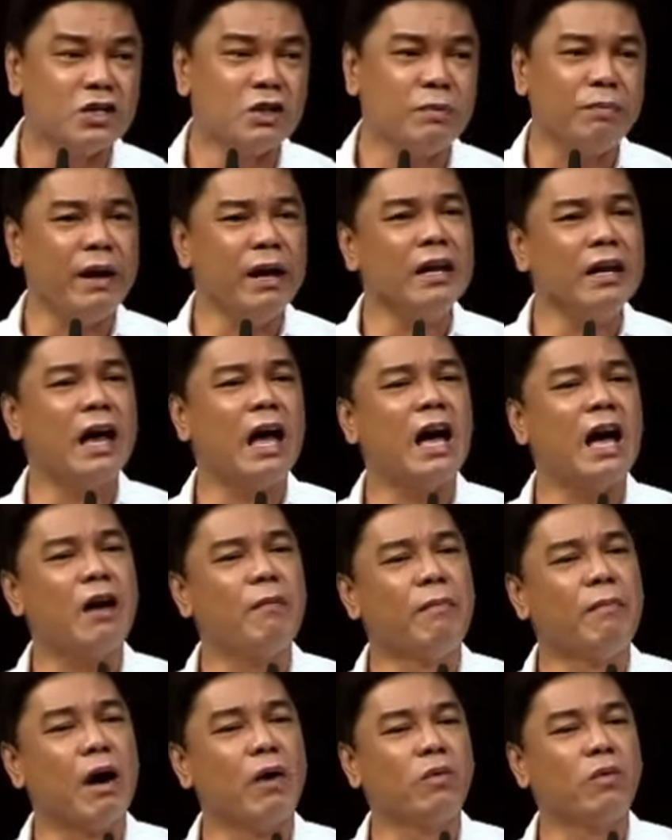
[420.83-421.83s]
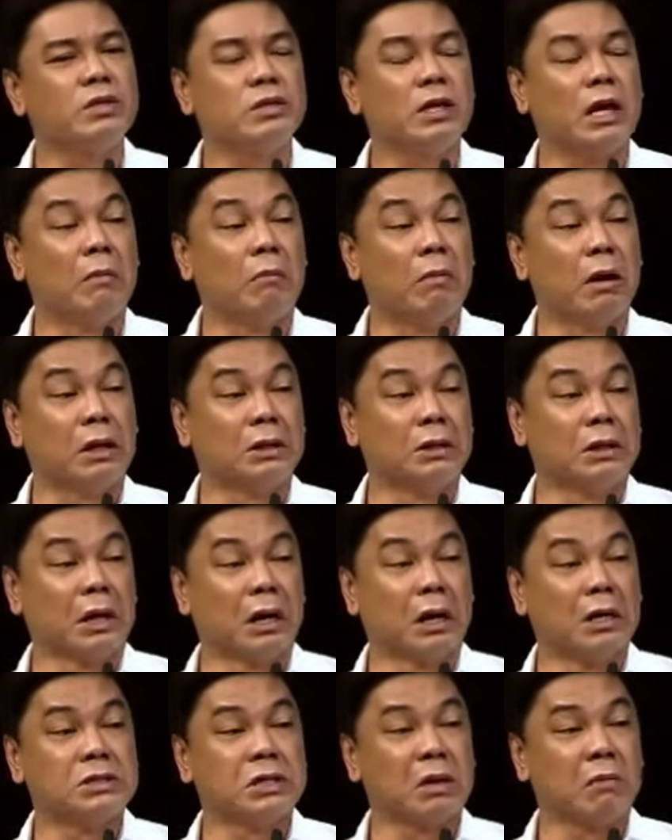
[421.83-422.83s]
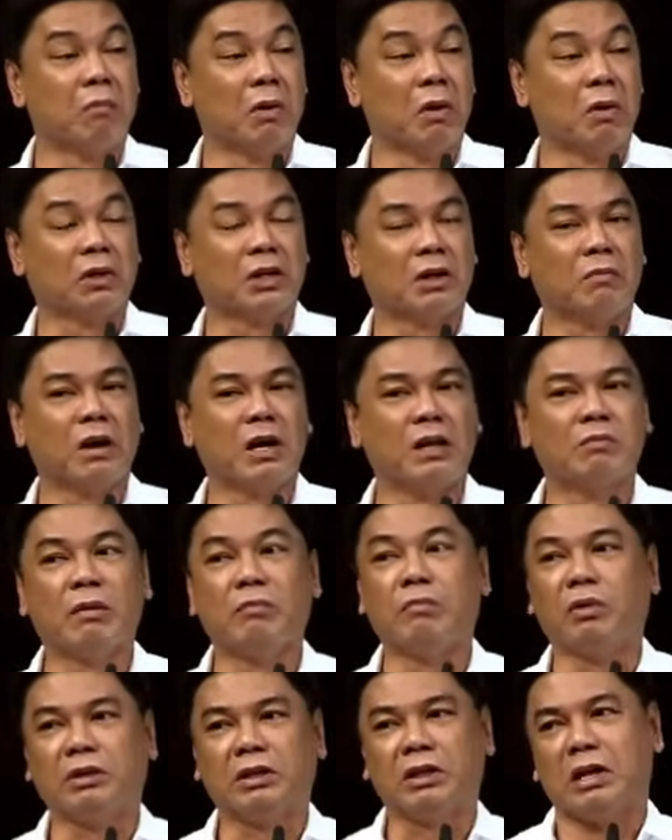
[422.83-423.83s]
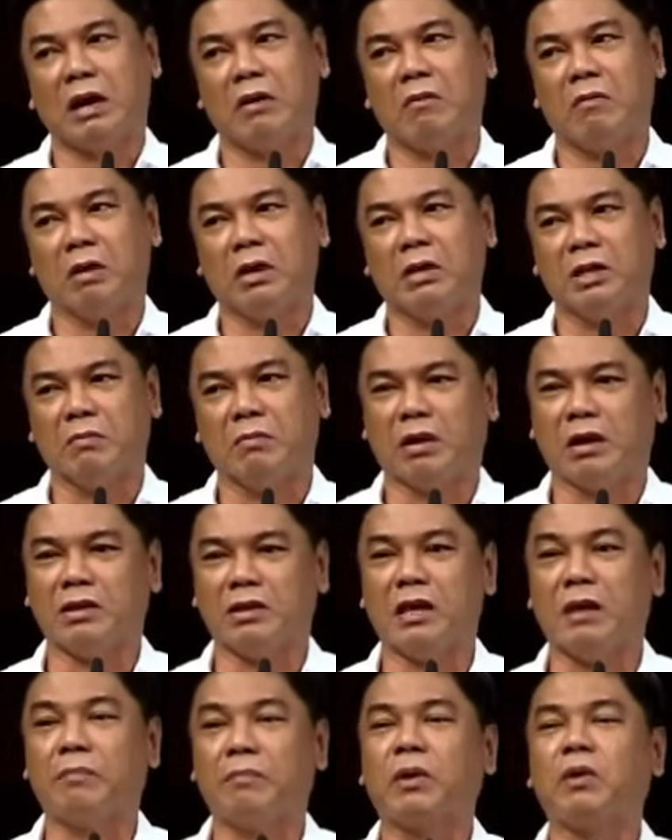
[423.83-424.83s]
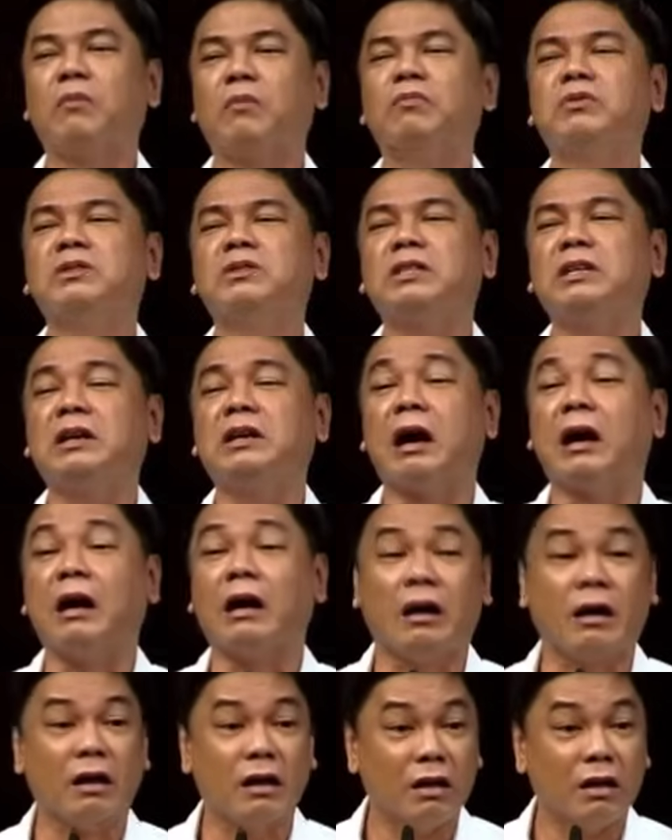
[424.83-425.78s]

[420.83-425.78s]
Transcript: So parang nakakabawi sila. Maganda nga siya, bulok naman. Mabuti na akong hindi maganda pero busilak.